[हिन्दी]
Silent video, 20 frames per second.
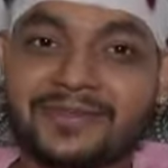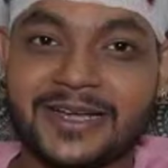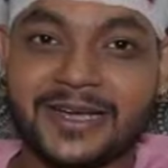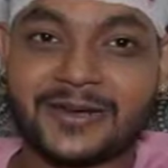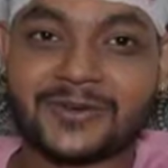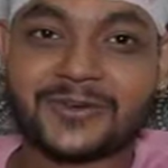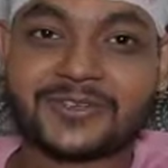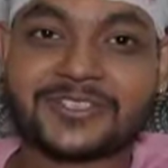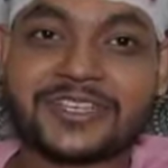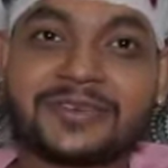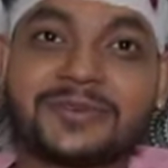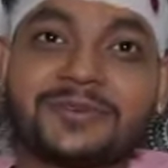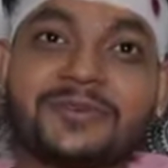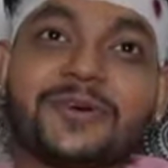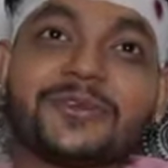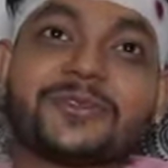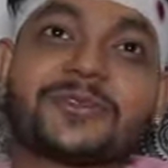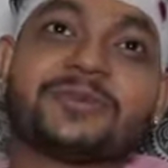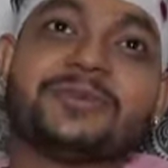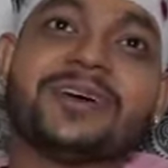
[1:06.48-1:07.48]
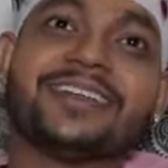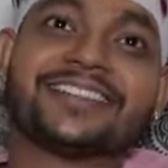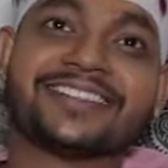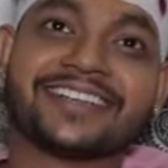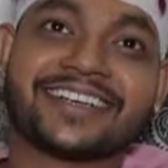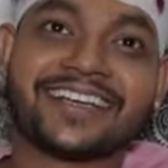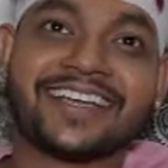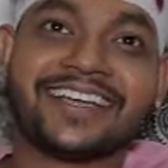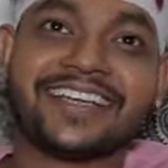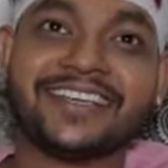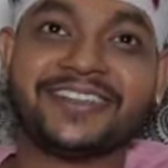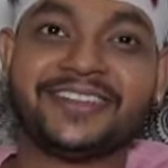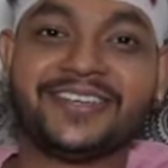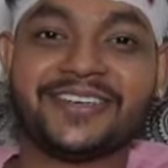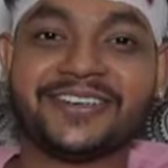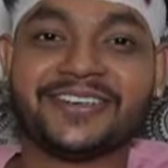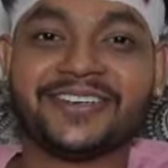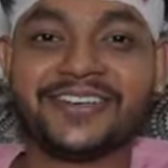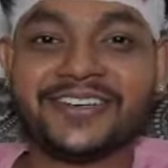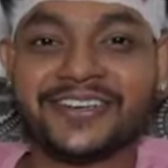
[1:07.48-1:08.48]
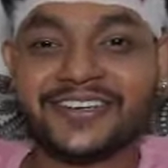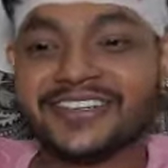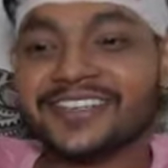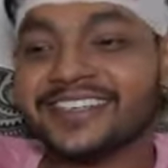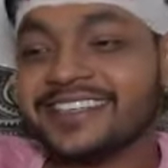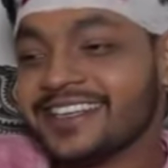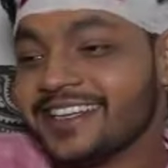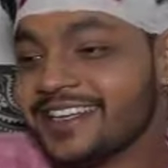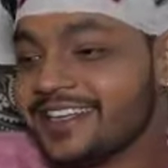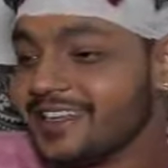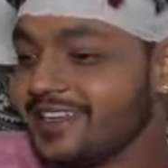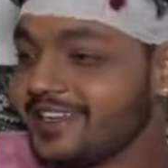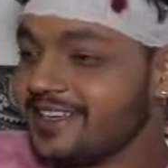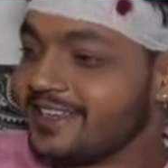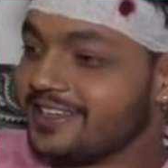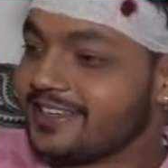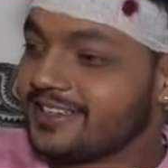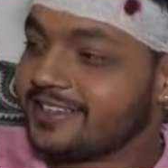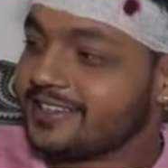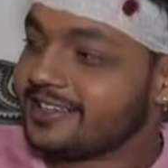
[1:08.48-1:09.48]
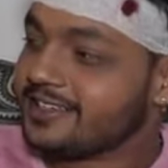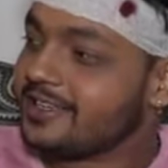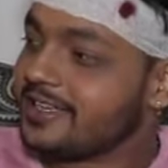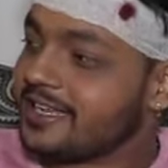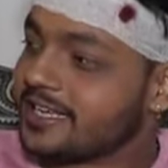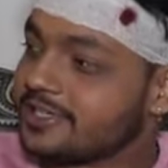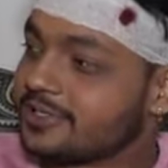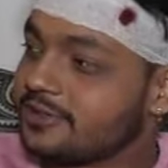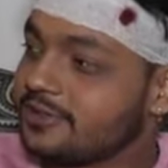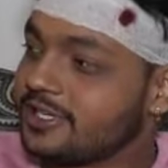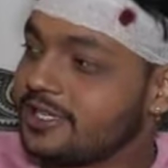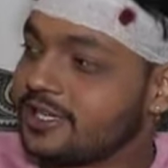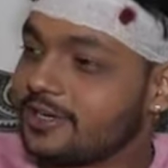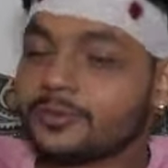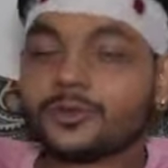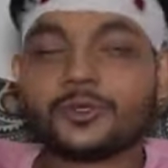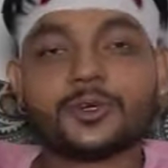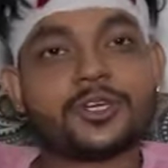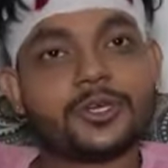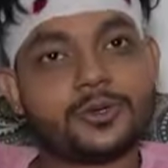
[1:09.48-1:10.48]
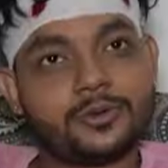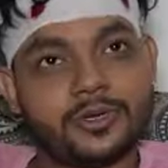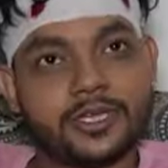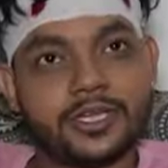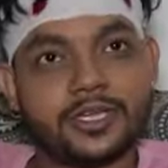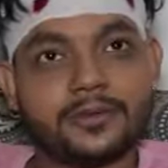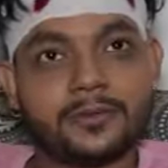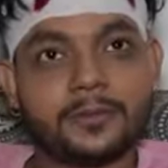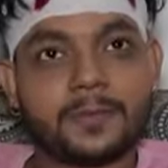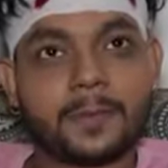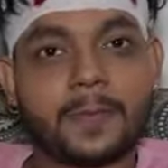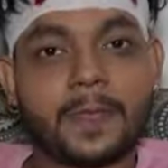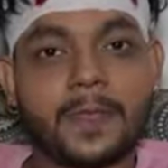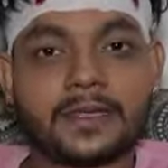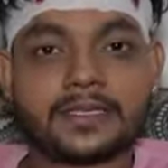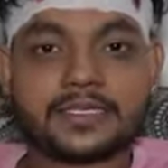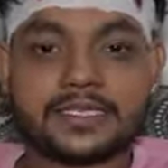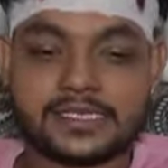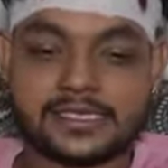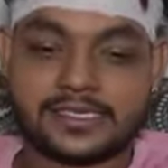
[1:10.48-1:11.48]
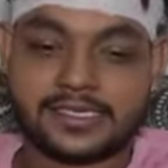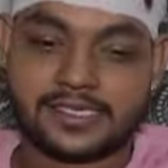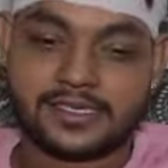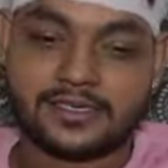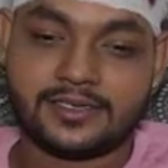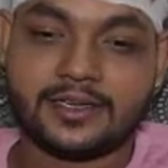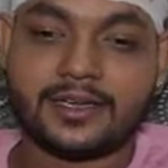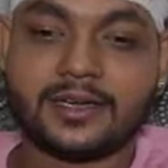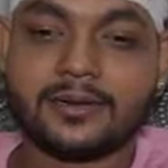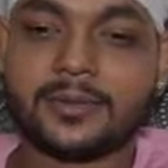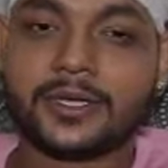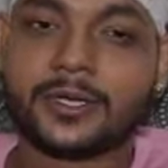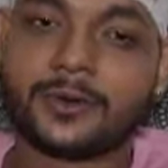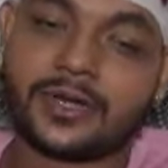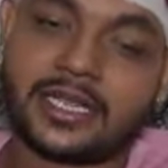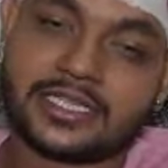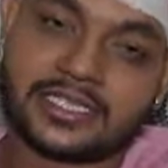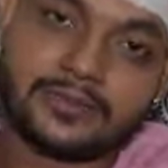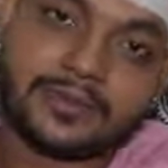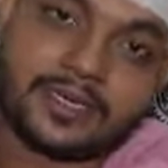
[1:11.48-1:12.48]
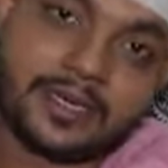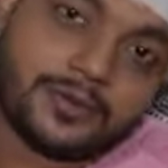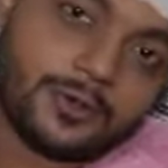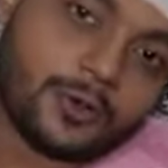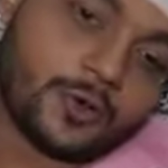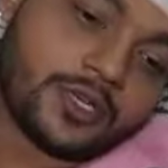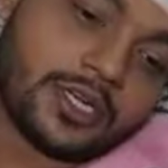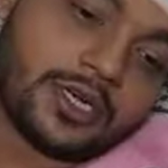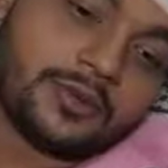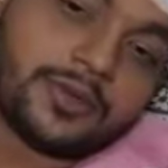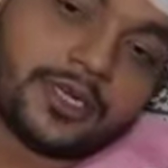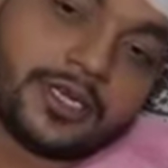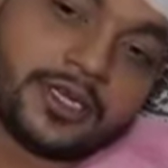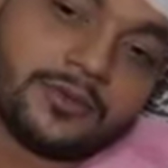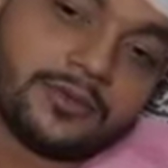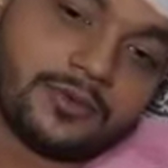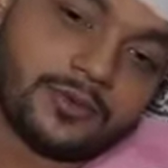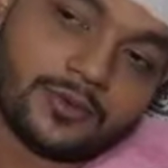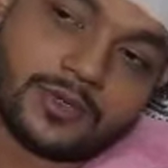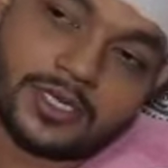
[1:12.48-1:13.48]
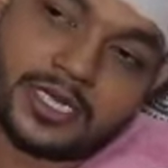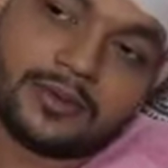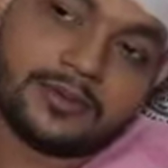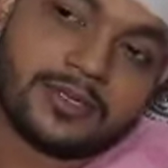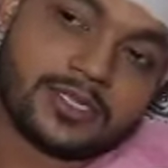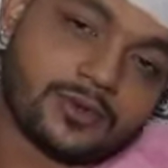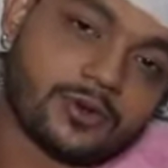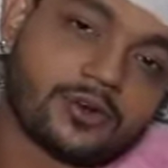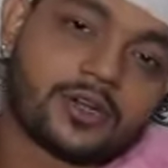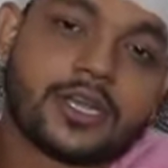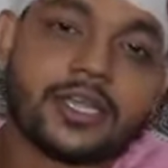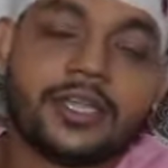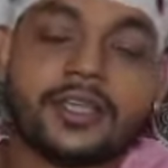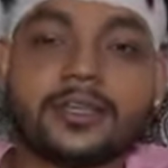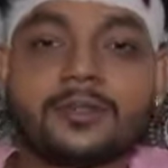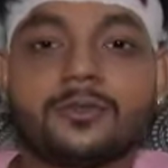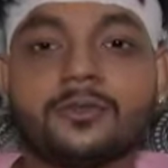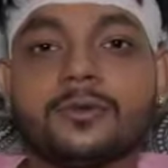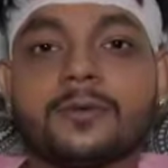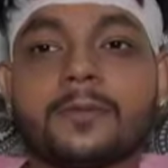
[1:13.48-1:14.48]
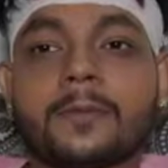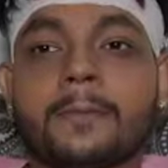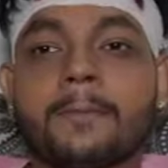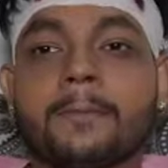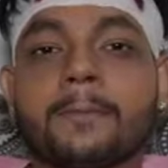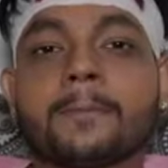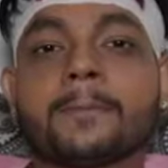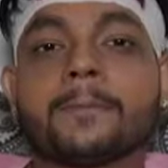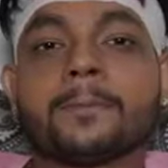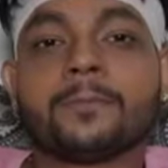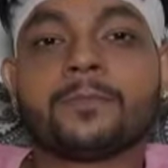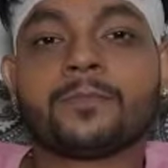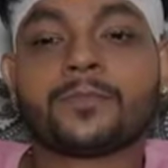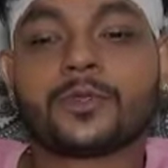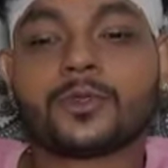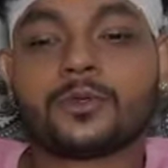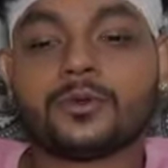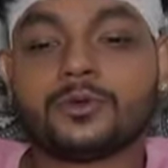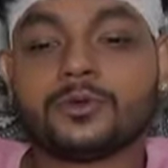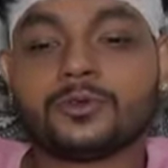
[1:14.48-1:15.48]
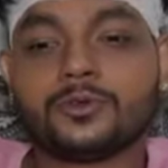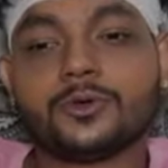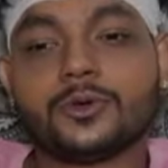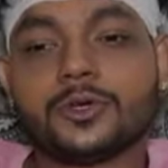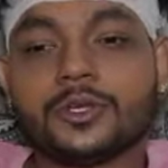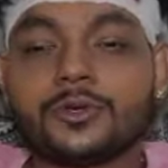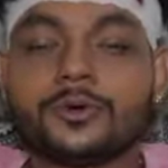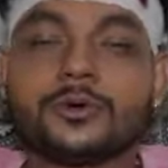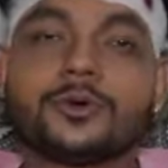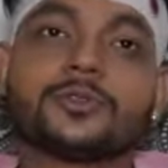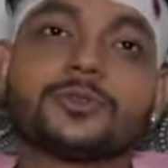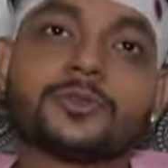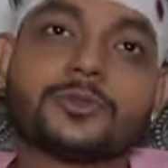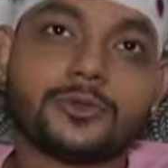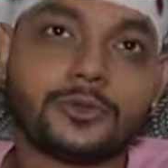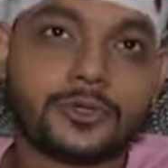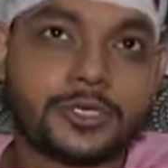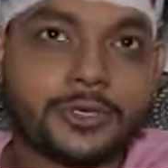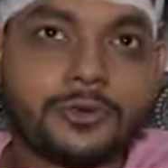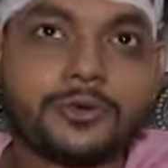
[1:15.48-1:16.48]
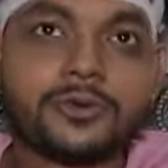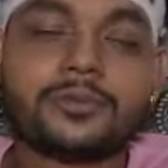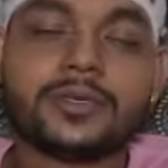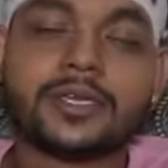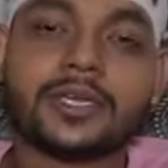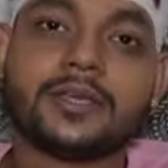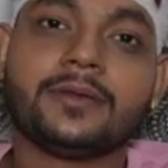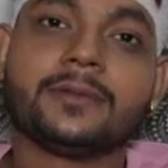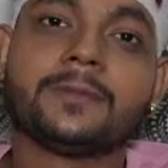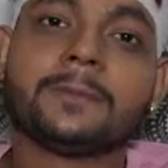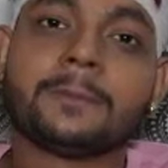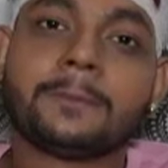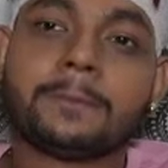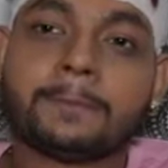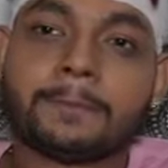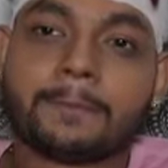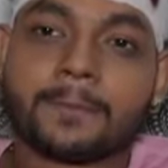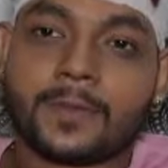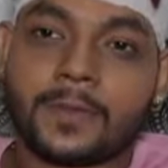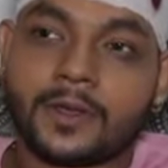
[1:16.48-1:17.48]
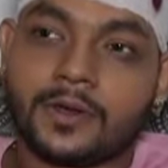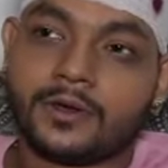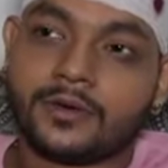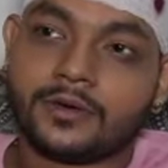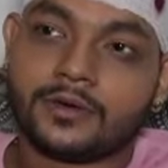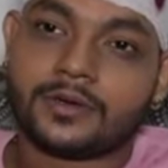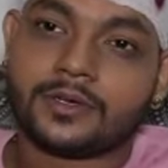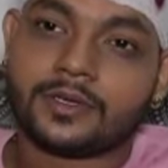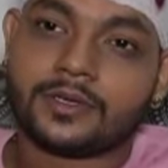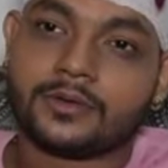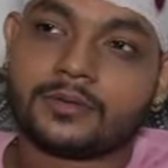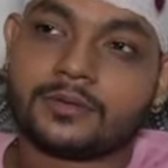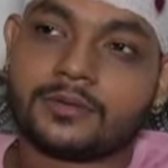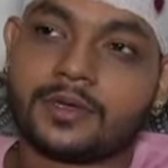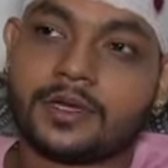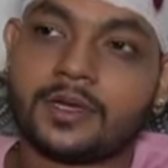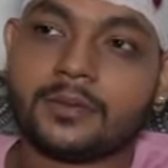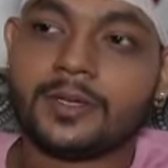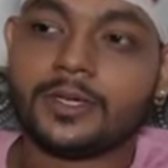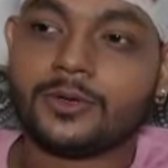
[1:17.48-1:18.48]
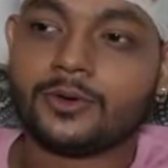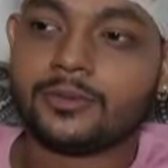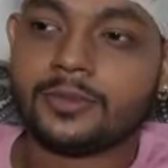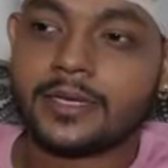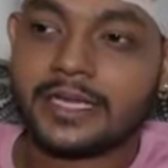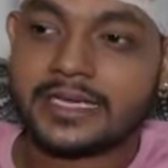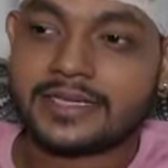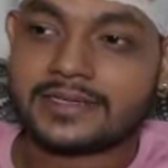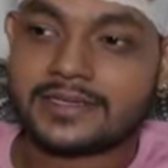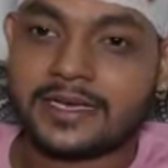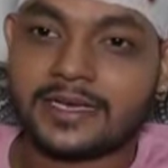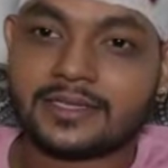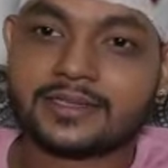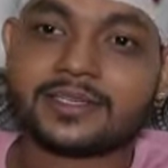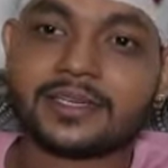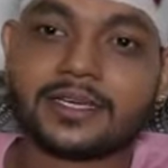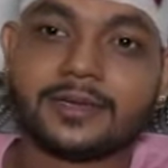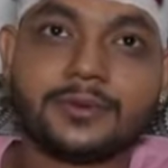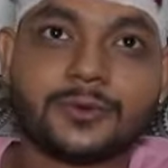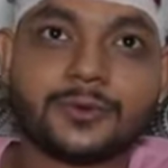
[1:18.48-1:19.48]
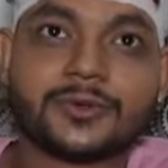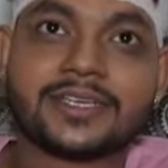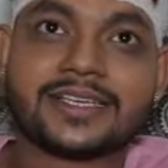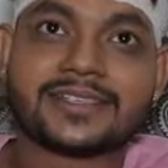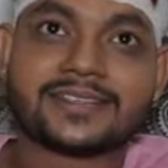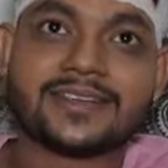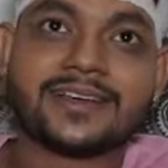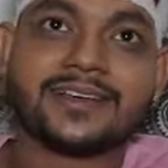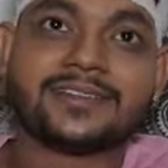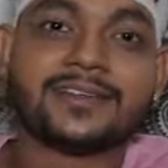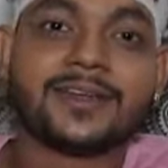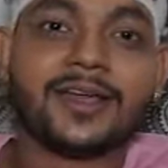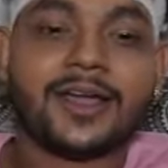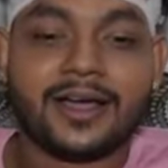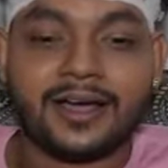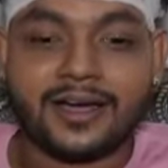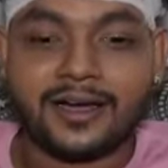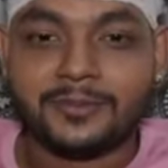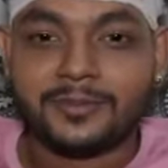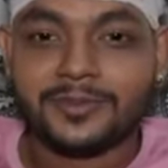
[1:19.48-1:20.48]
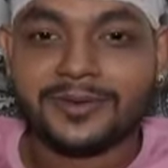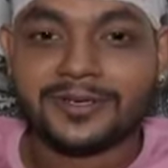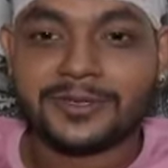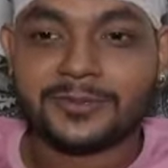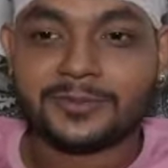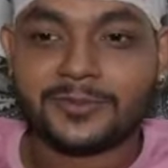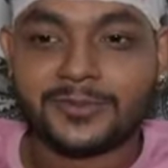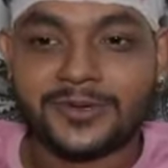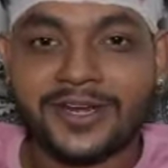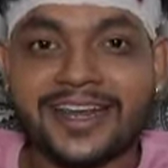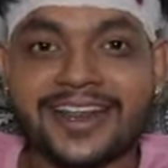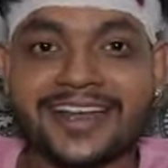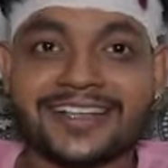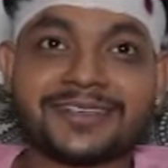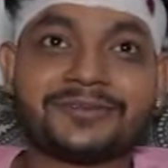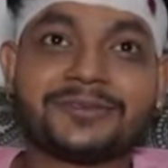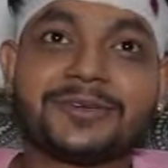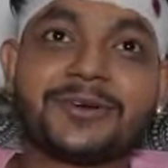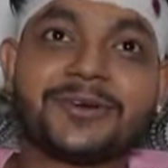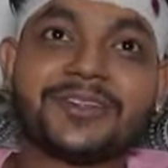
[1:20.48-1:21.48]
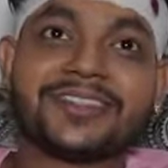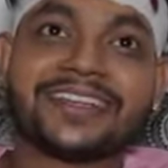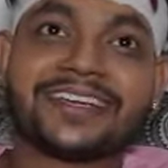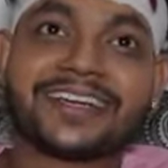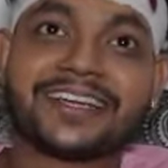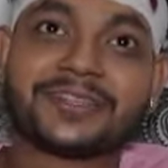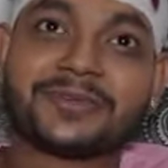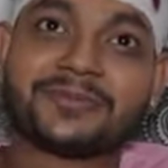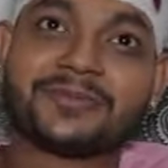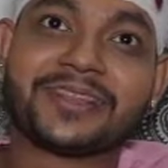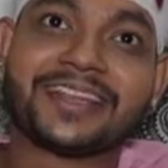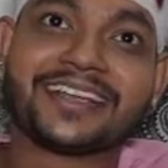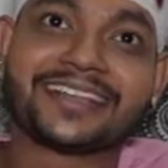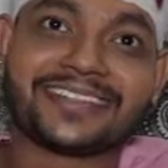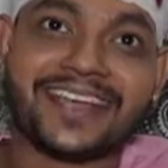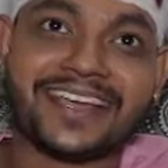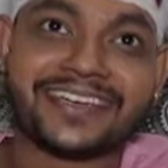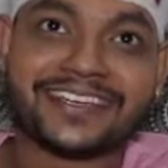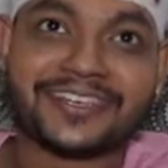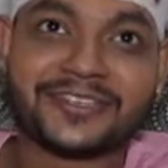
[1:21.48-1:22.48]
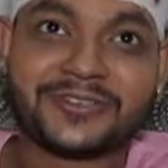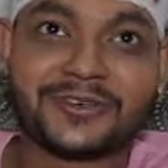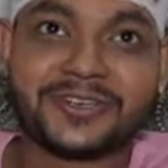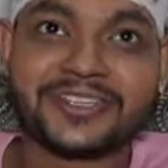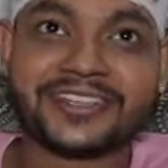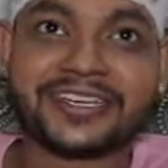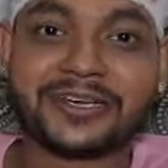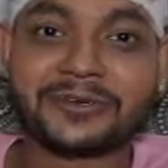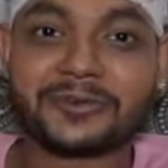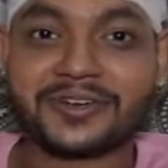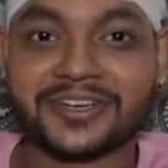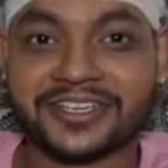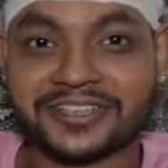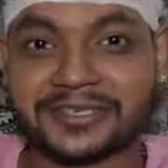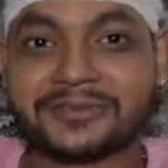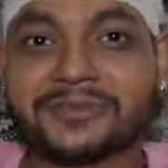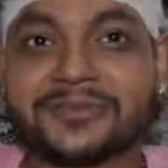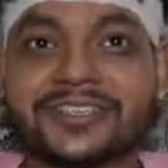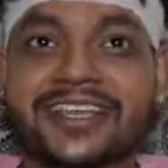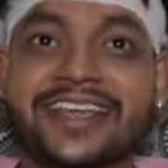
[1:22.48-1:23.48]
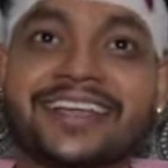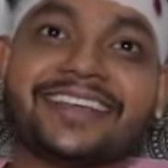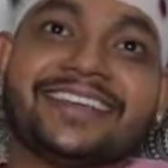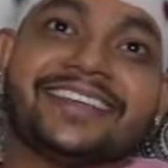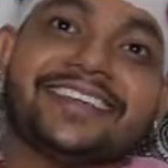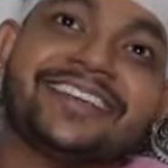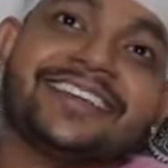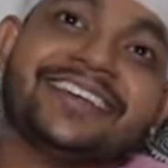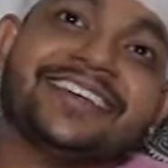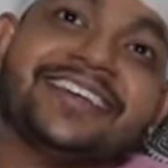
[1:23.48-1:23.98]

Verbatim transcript: आपका क्वेश्चन भी बहुत रोमांचक है ये तो एक्चुअली हम दो हीरो हैं जैसे हम हैं और राजा भी अभी होटल में हैं उनका अभी शॉट नहीं है तो तो दो हीरो तो दो हीरोइन भी हैं और कभी वो मेरे साथ कभी उनके साथ अब पूरा राज अभी खोल देंगे तो फिर एक्साइटेड जो होता है वो ख़त्म हो जाएगी